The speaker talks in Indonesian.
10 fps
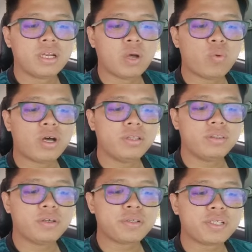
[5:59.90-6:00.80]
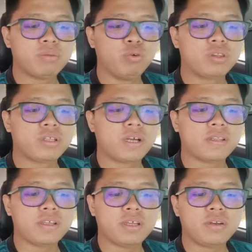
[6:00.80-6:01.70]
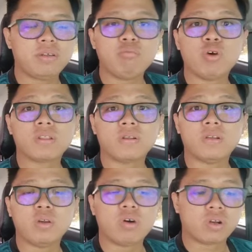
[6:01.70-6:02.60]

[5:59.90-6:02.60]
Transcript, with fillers: Dakwaan tersebut katanya dibuat di